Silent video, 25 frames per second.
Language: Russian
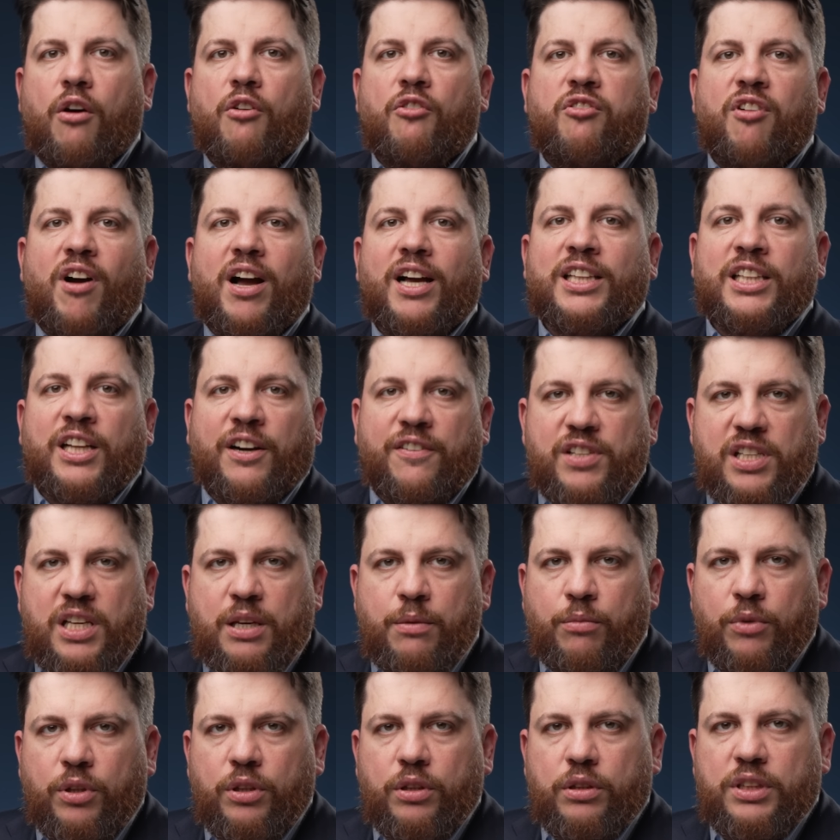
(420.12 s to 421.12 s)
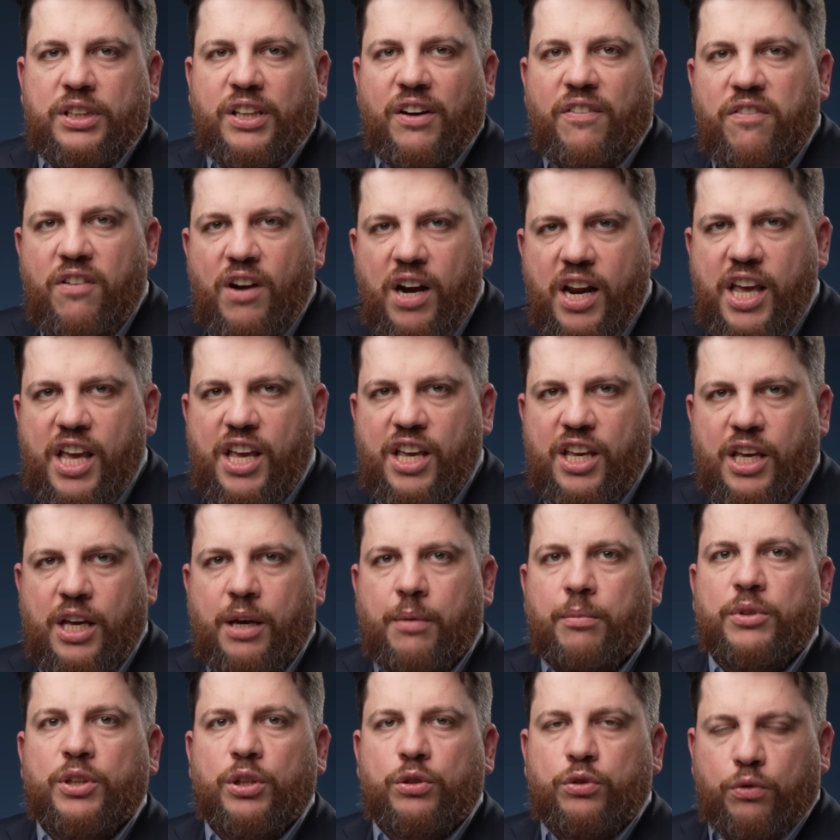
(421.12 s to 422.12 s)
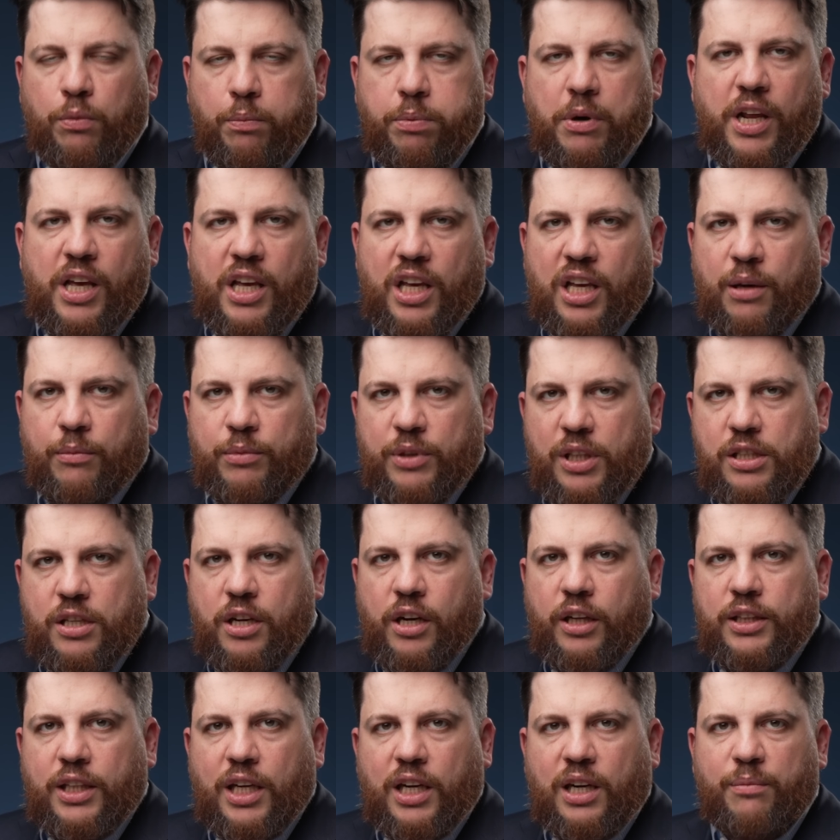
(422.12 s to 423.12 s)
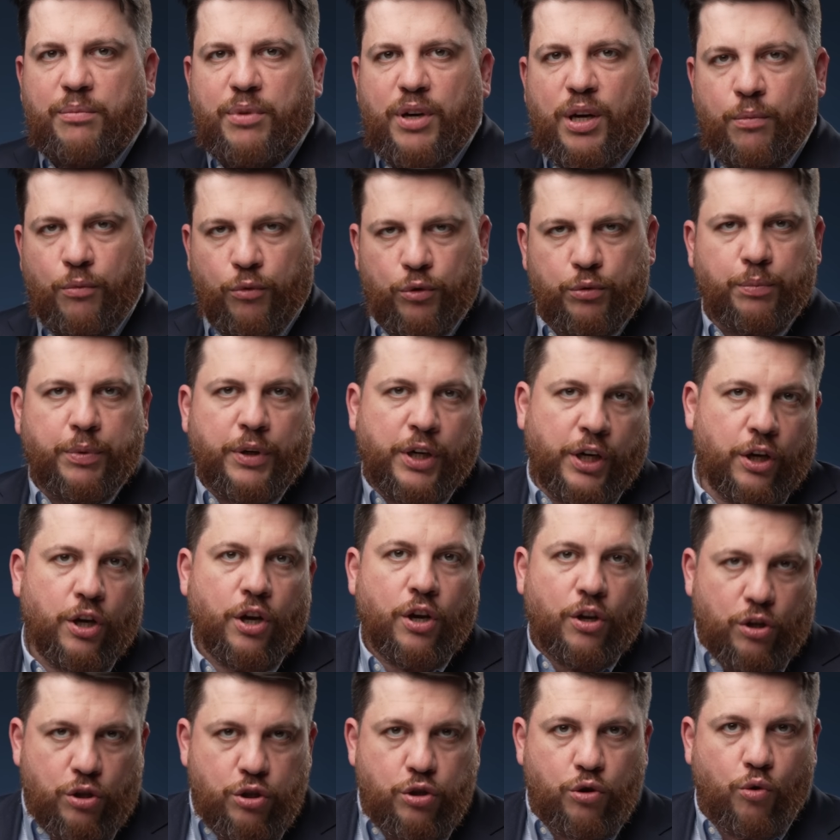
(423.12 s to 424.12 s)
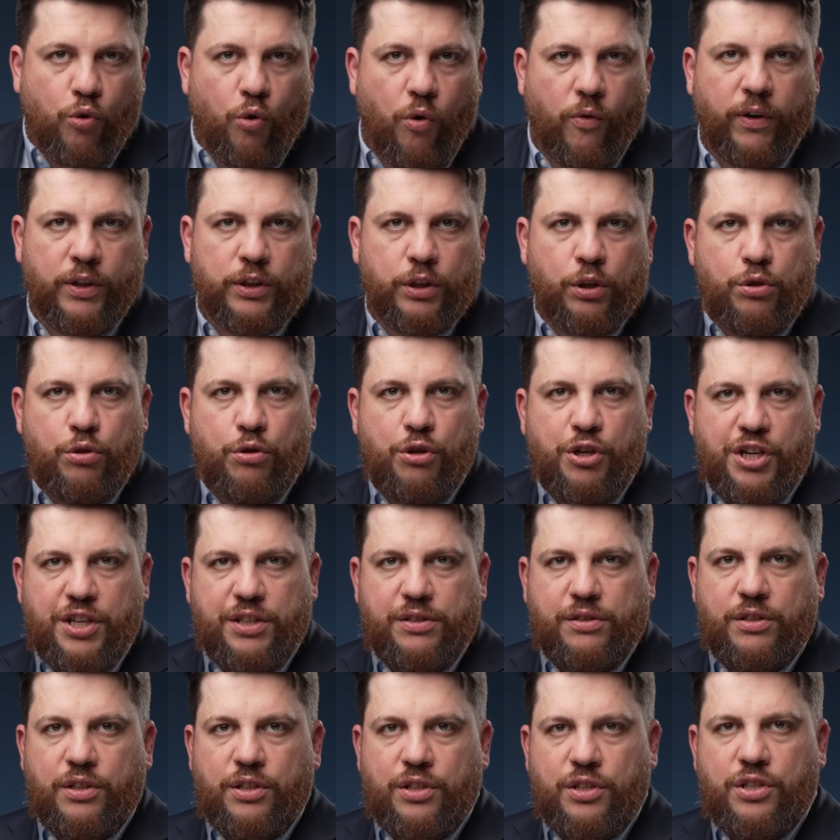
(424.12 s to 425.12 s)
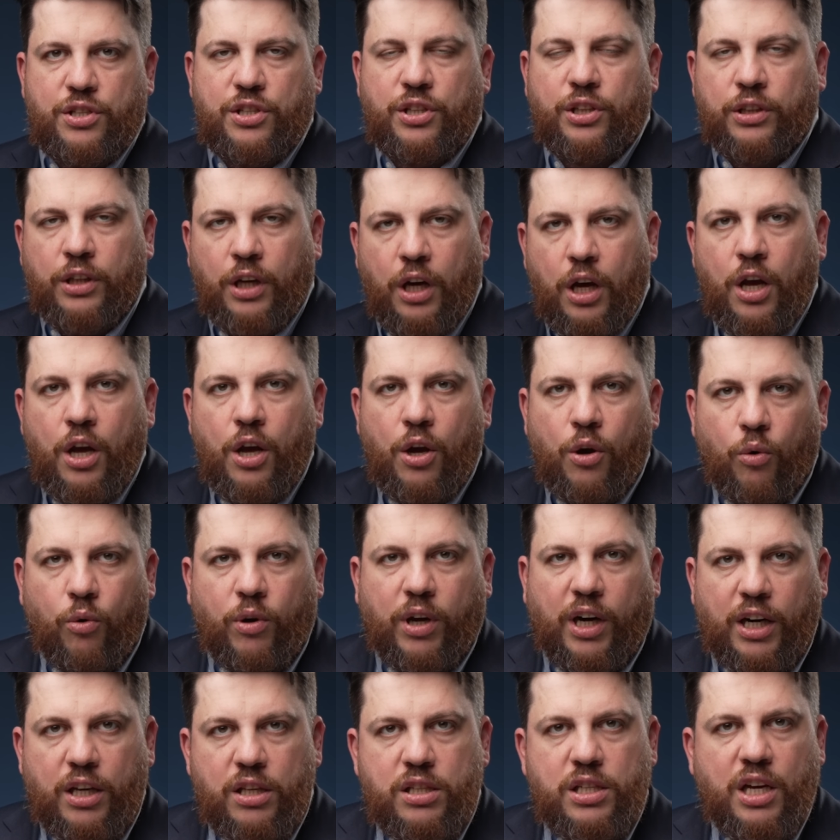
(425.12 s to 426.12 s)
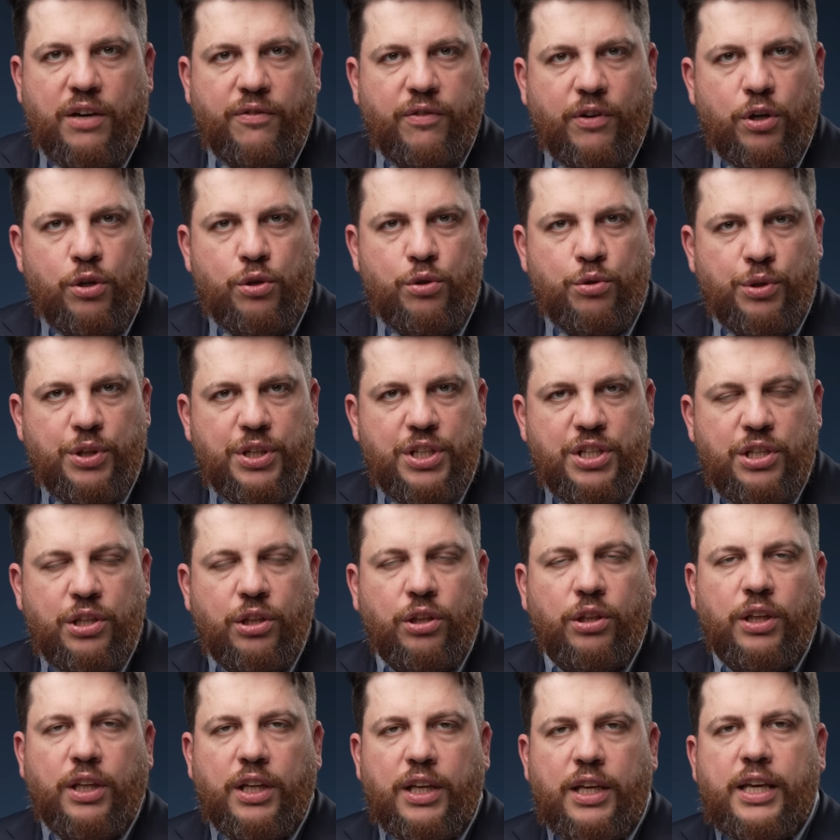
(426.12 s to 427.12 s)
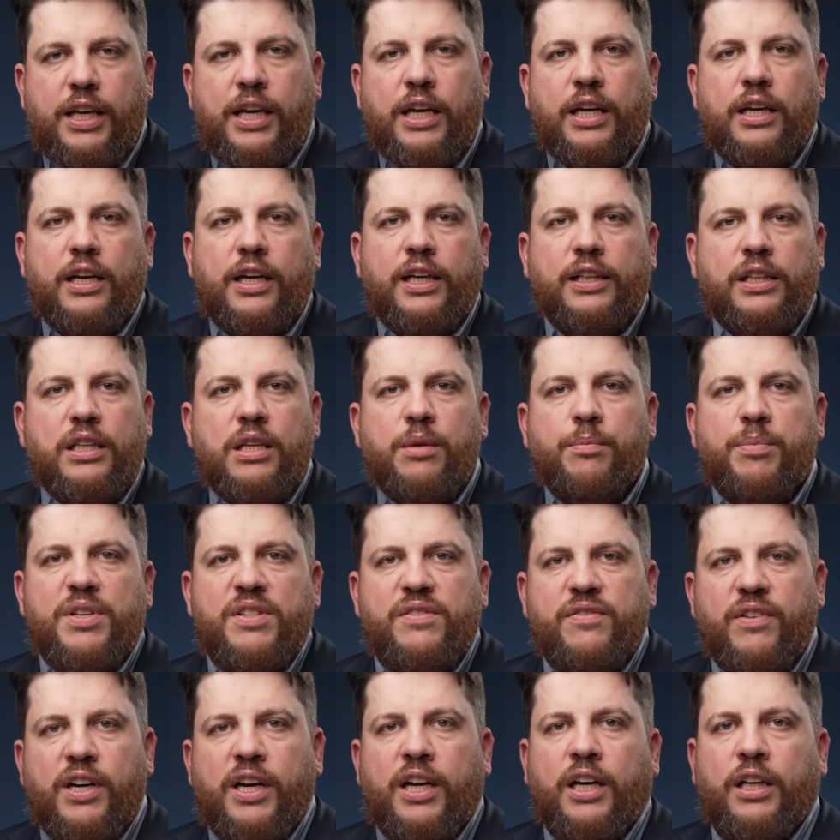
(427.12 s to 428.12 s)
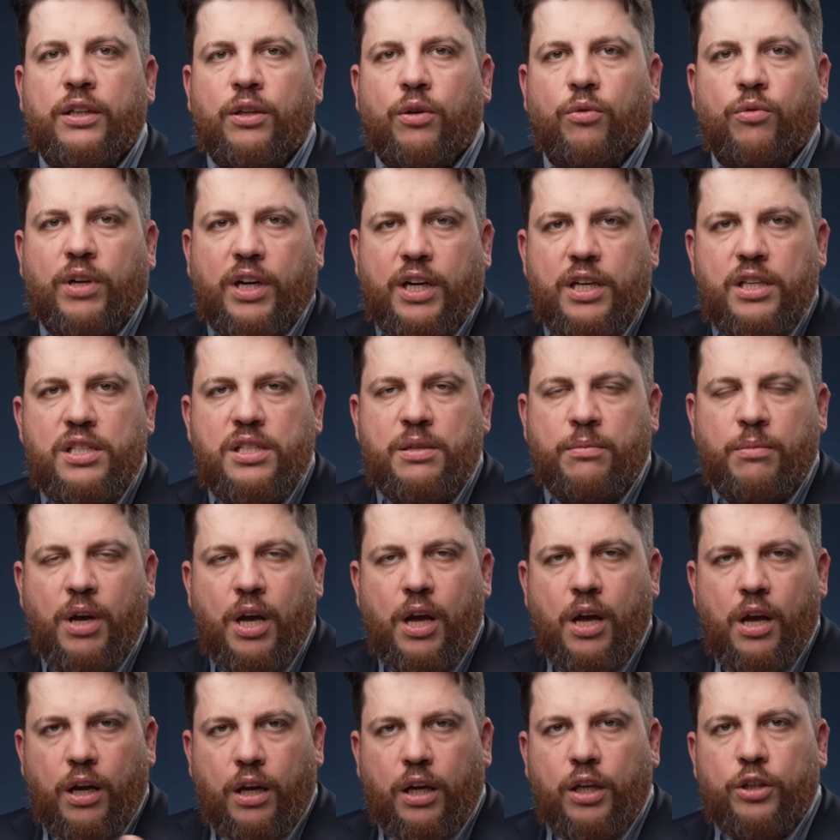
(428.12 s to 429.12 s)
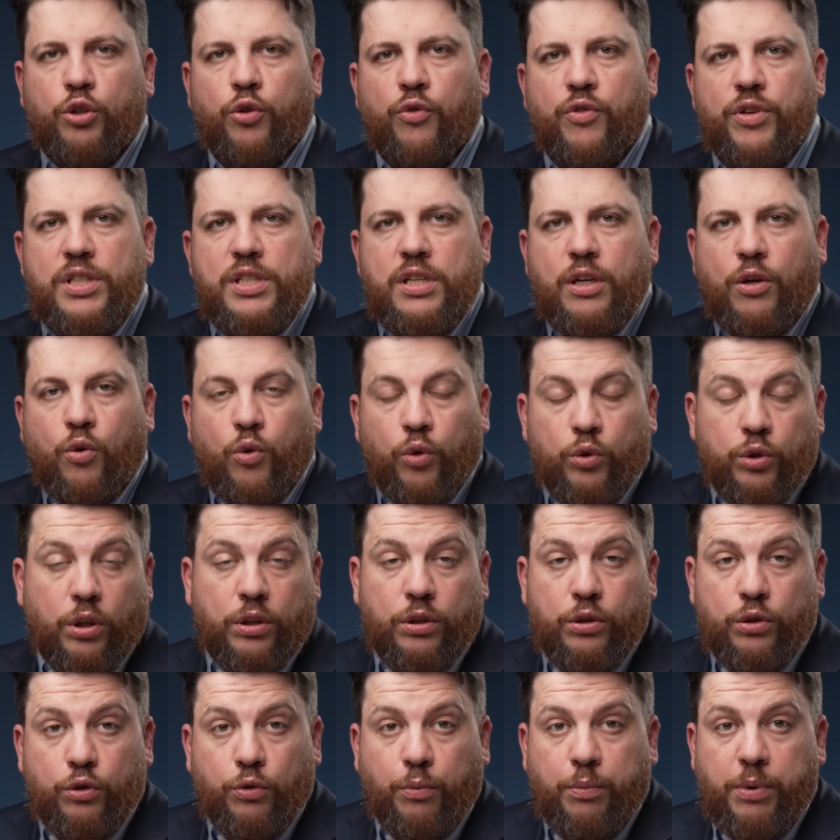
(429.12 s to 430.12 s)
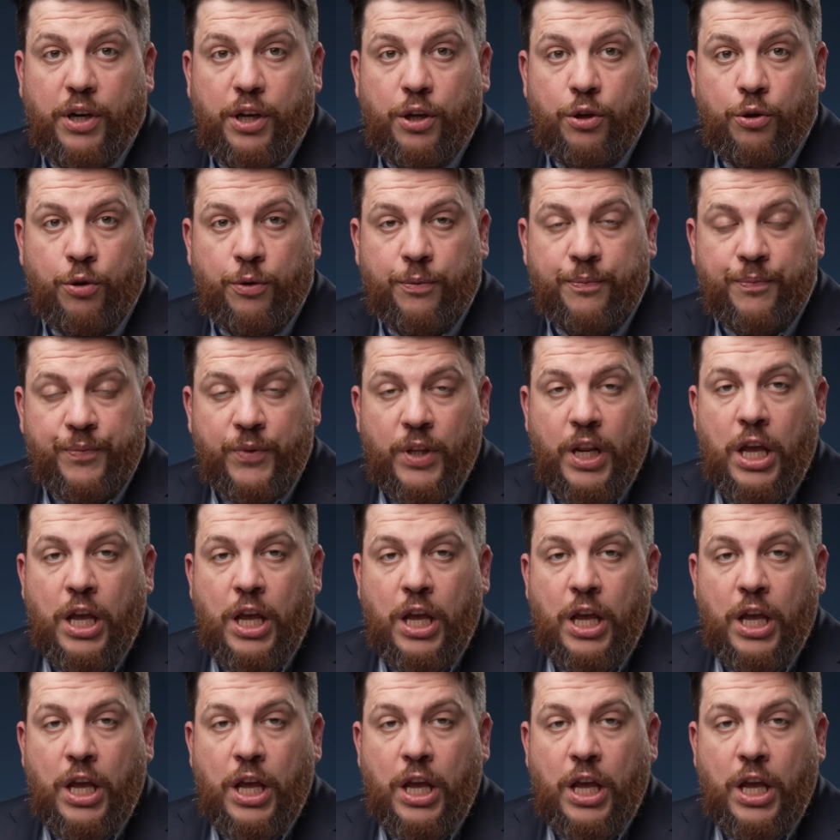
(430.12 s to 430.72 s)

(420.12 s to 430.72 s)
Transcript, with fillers: вагнеровским давлением, наступлением на Солидар и Бахмут были скованы существенные силы украинских вооруженных сил, и это не позволяло украинцам готовиться к контрнаступлению.